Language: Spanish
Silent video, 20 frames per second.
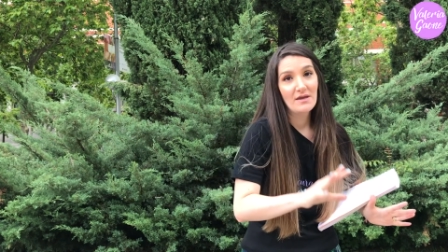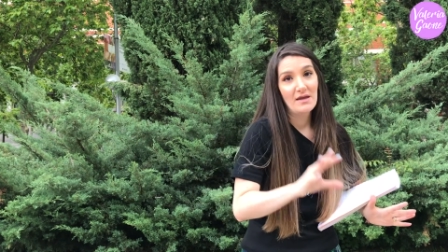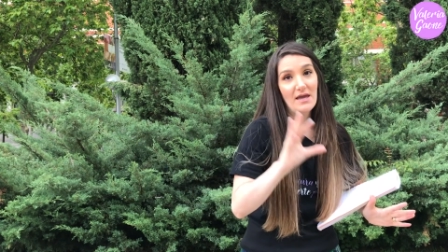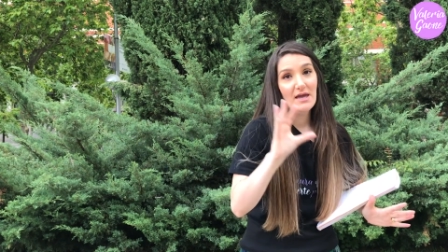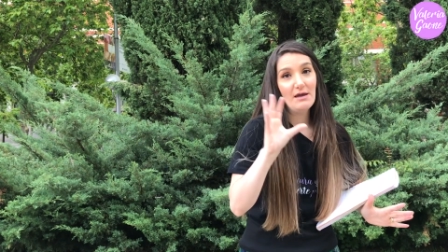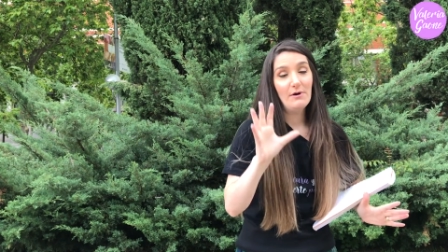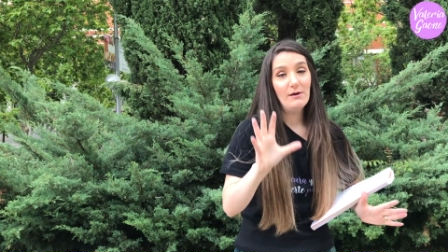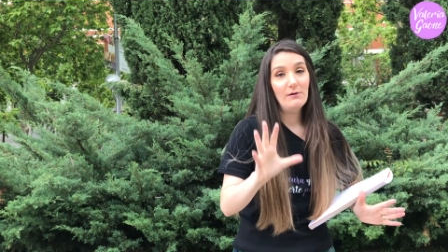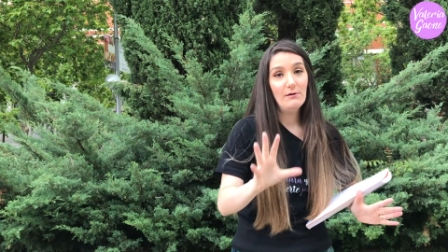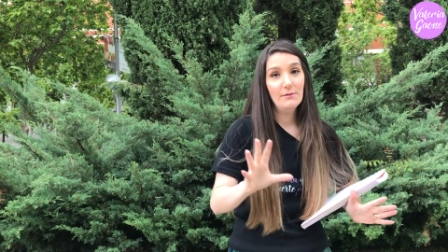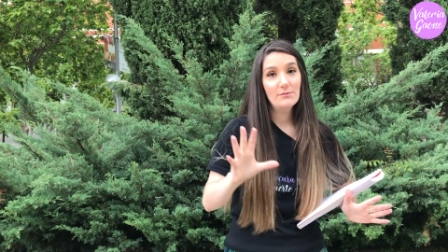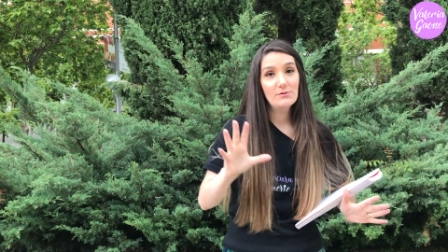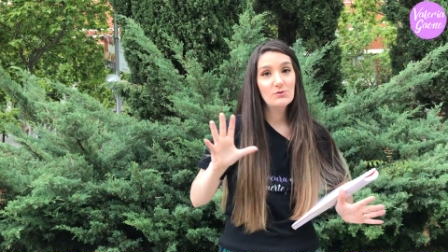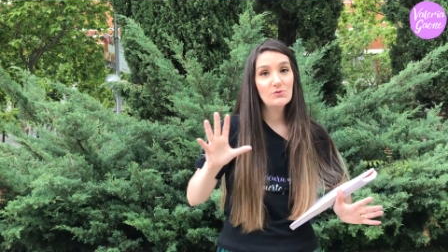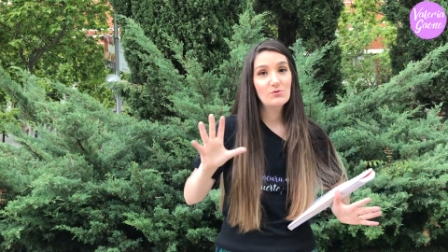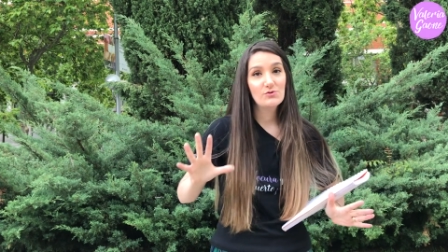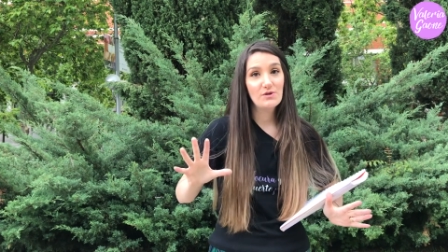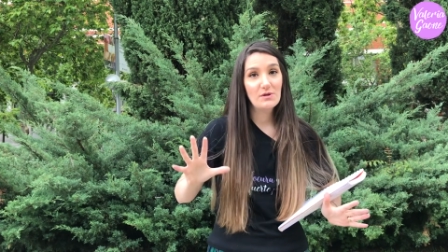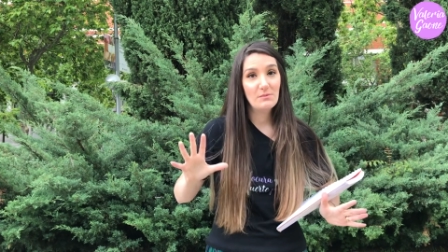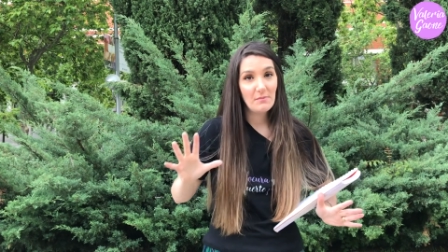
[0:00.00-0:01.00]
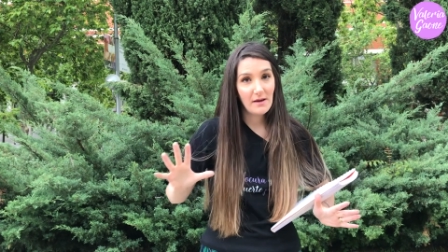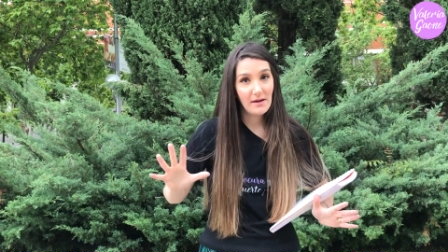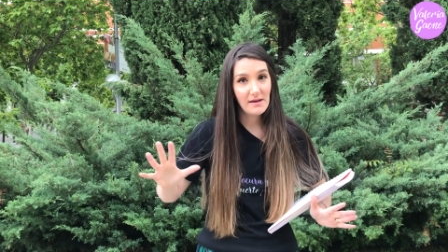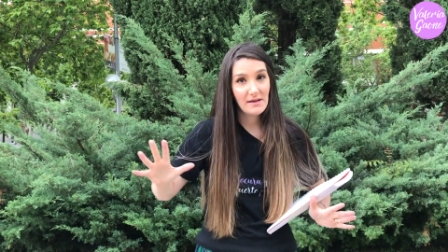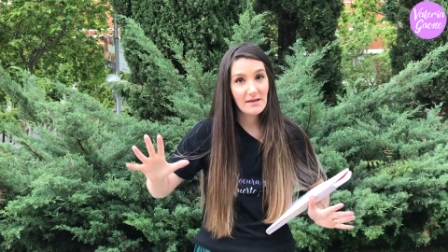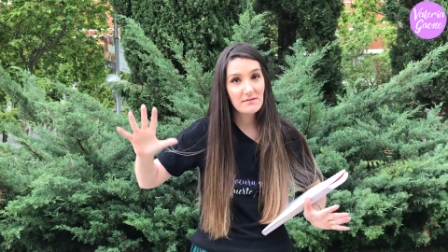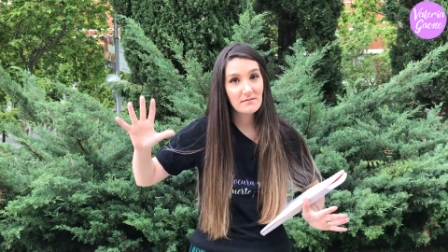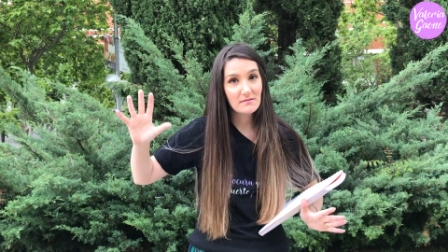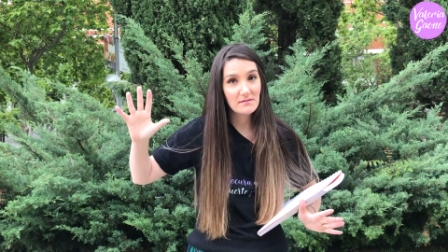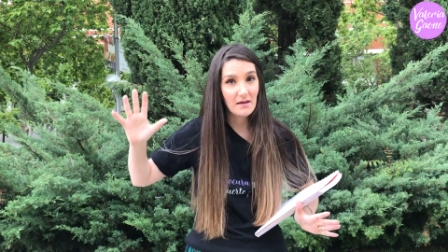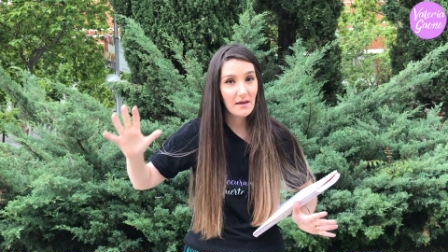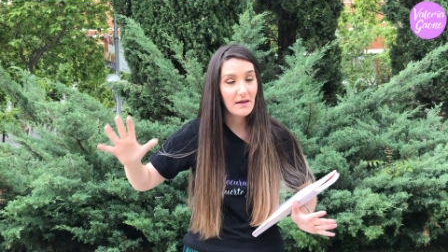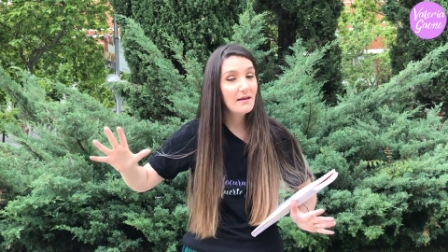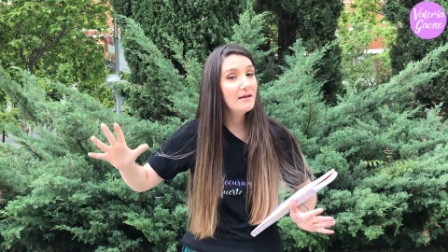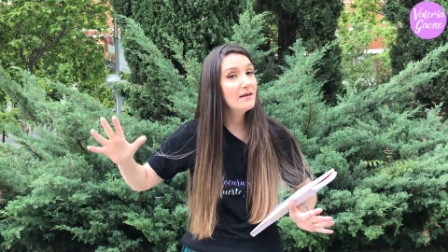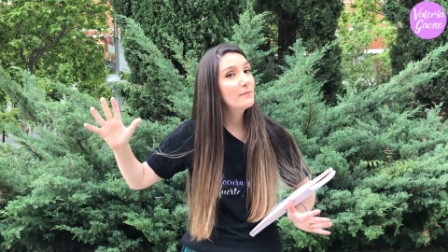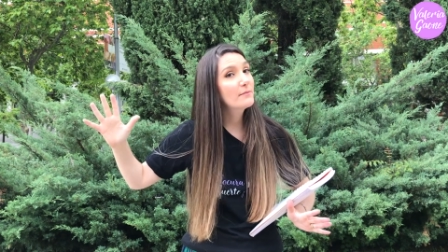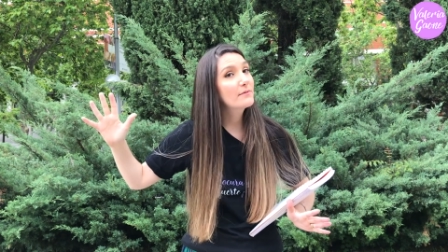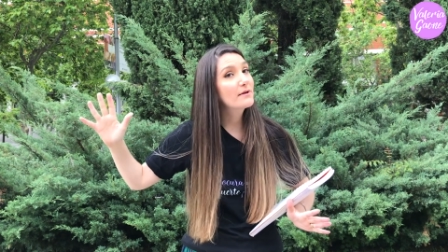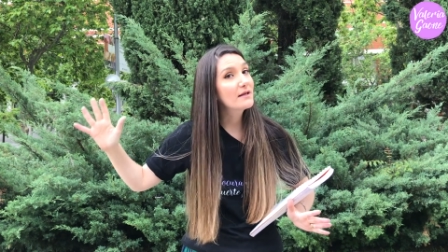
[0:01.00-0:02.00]
evaluamos sus imágenes
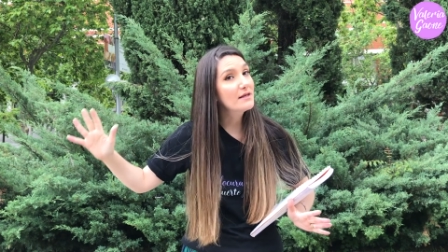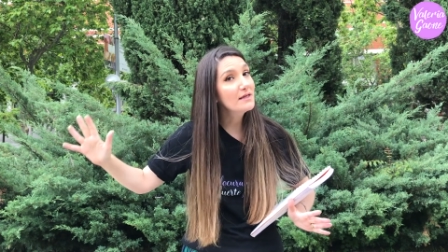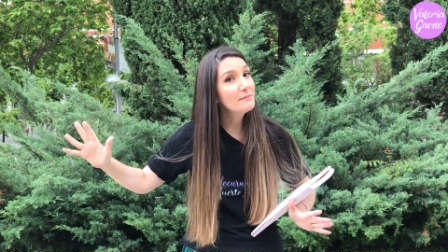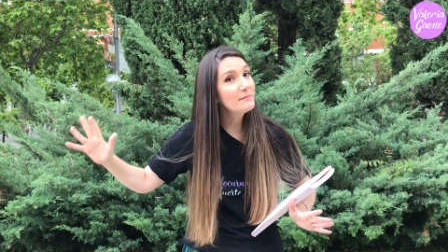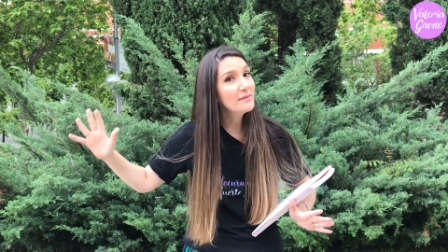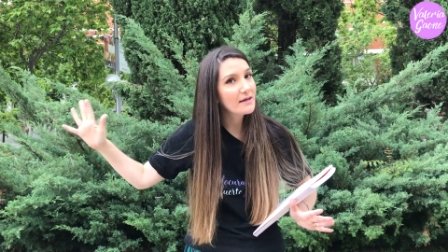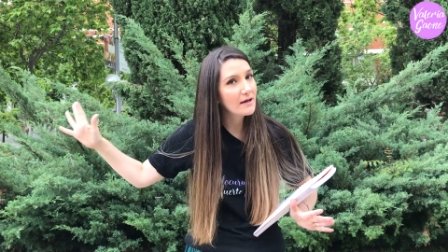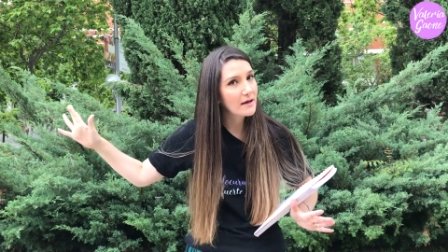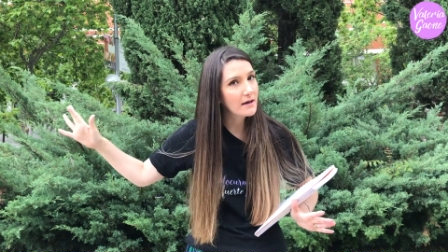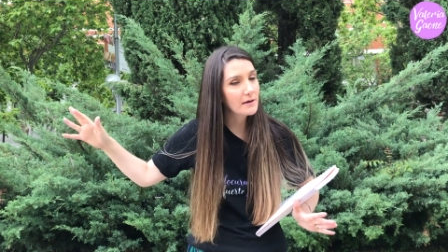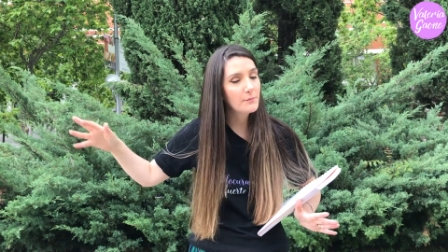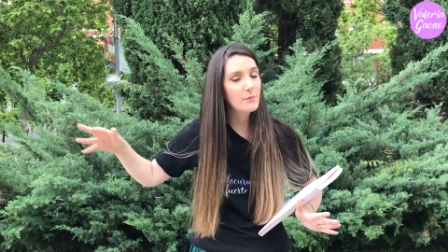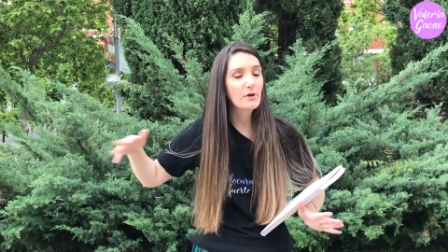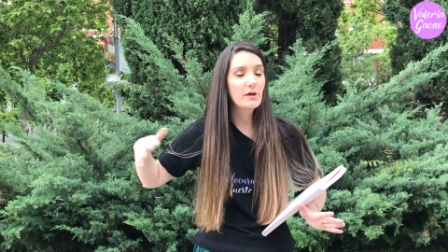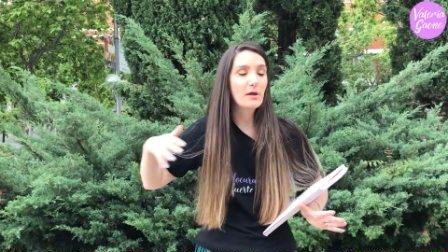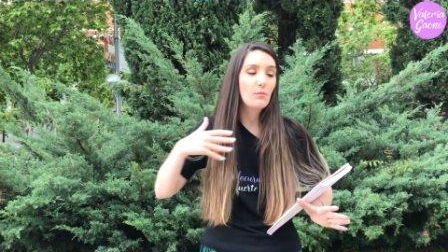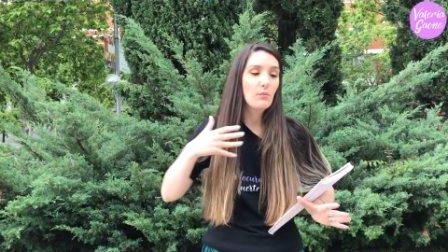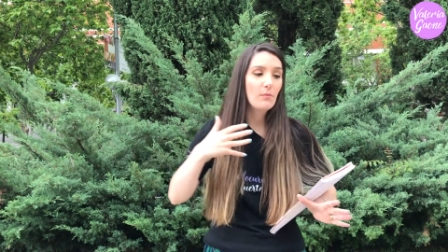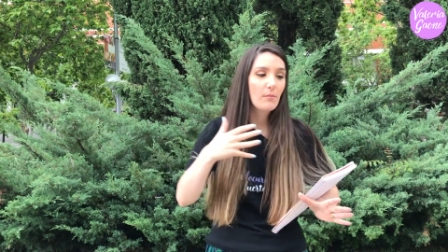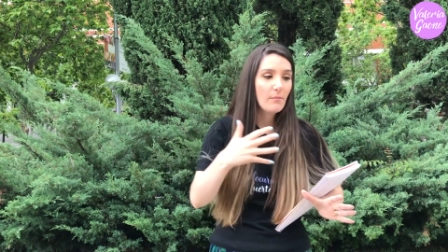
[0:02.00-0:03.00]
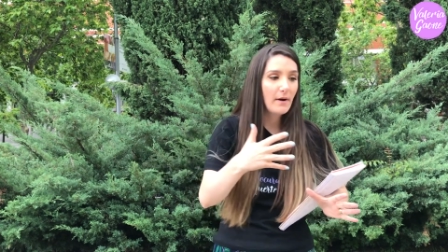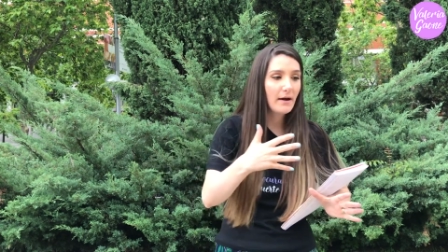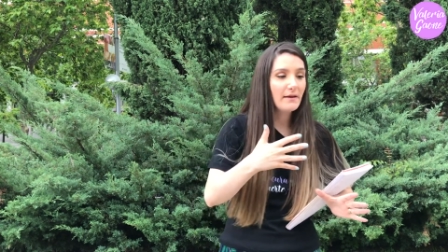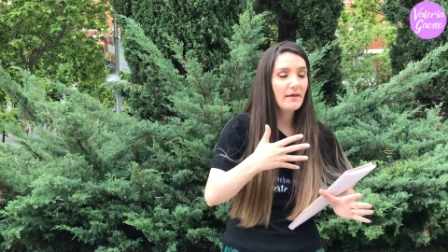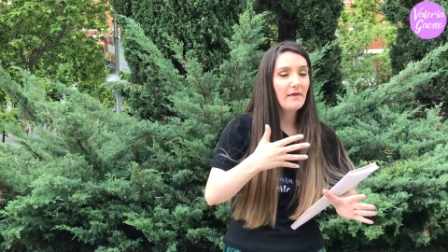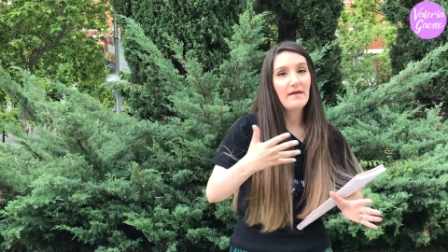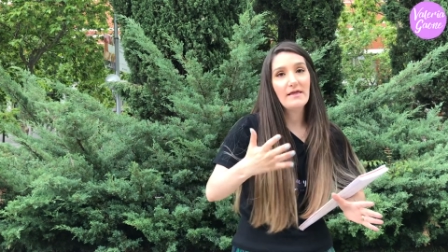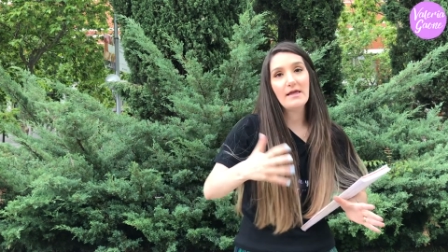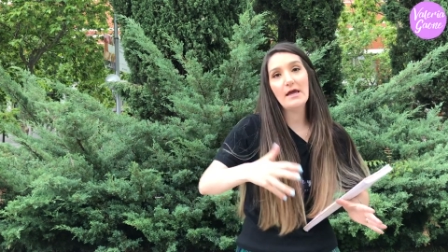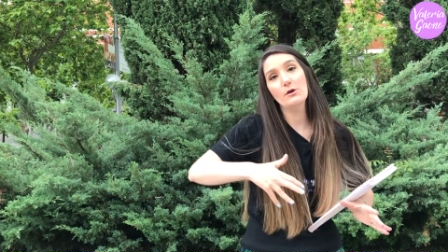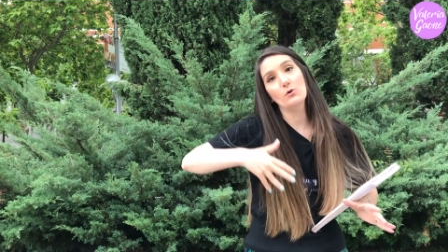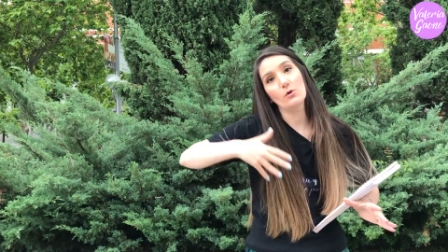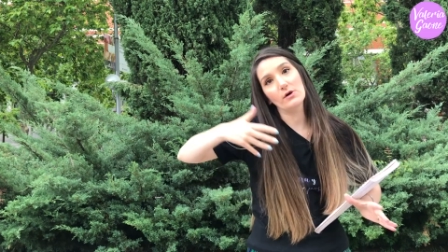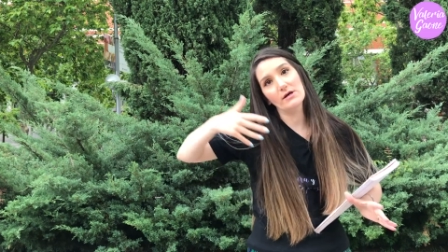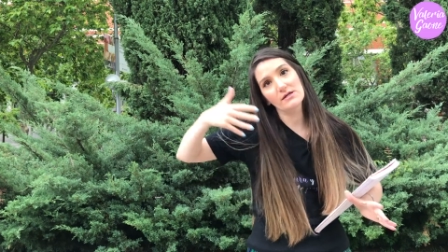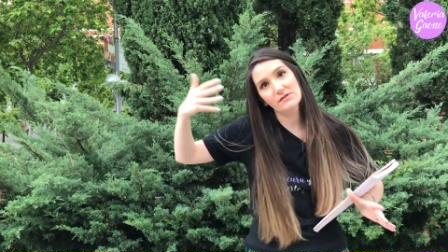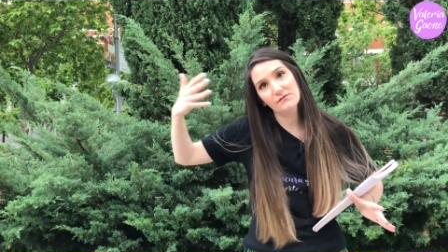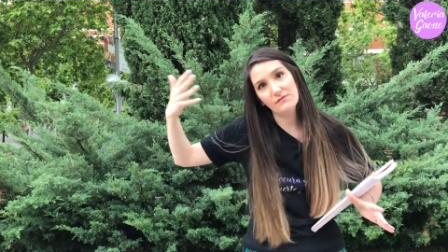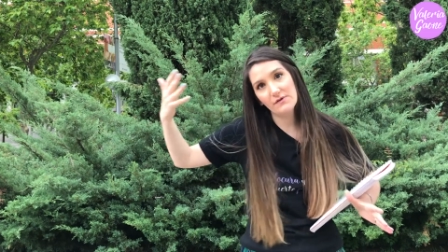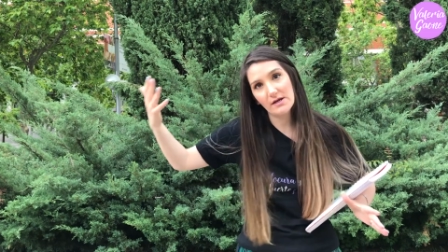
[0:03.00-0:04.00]
en la preliminar porque varias de ellas no
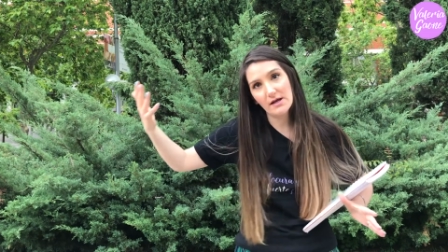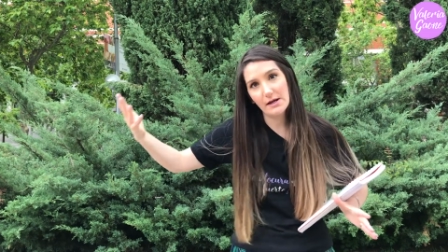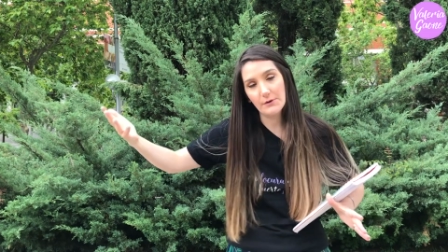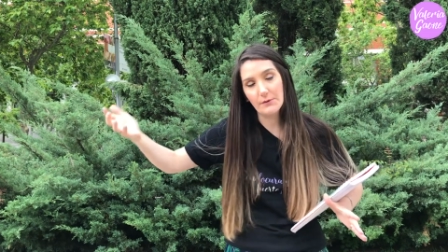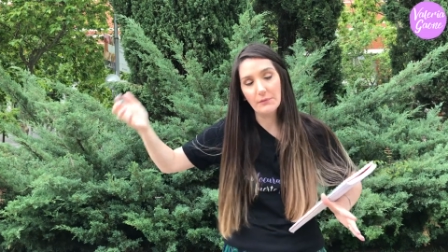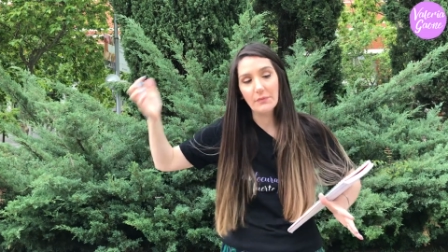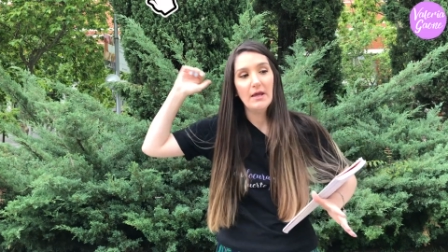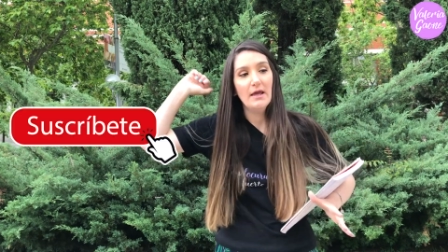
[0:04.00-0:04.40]
clasificaron